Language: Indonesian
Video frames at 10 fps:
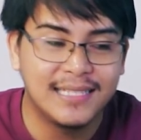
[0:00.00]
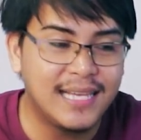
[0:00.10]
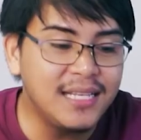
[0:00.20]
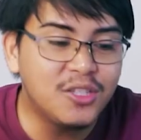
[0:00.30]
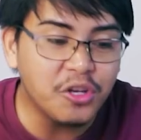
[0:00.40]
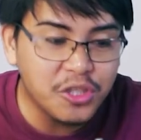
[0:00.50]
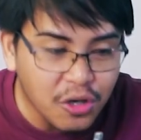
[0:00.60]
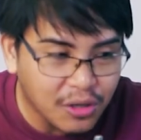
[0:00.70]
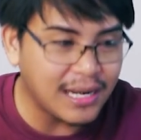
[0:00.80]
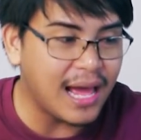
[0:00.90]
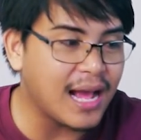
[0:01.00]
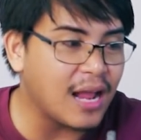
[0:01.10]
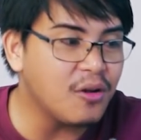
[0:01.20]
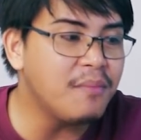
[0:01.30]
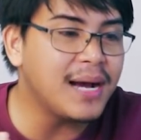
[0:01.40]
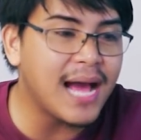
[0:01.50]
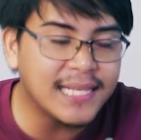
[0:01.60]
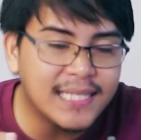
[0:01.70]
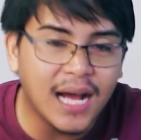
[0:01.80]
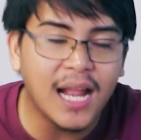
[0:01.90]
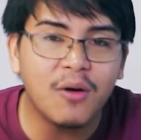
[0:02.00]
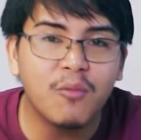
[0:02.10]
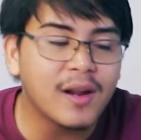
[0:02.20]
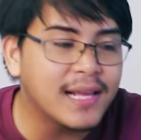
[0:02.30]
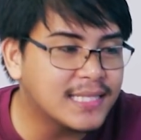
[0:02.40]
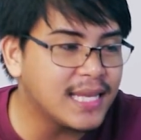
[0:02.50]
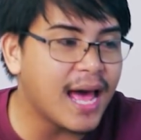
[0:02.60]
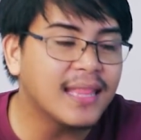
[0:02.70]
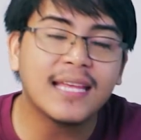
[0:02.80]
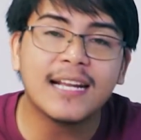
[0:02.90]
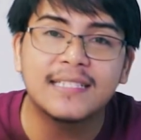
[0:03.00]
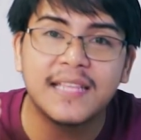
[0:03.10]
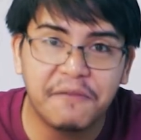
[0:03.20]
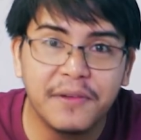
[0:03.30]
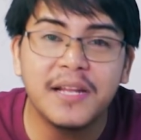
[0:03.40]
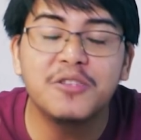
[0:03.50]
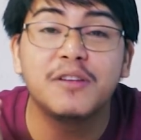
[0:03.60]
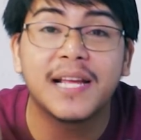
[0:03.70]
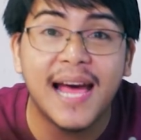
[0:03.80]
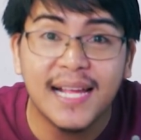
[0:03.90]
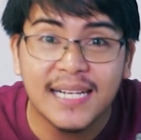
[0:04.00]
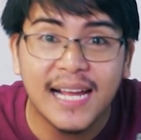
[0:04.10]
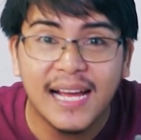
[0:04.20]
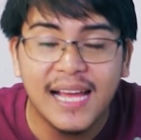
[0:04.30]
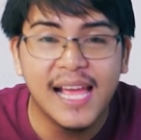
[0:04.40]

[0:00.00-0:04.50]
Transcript: Jadi cocoklah kalau mengajak kolaborasi antara Selfie dan juga Rara.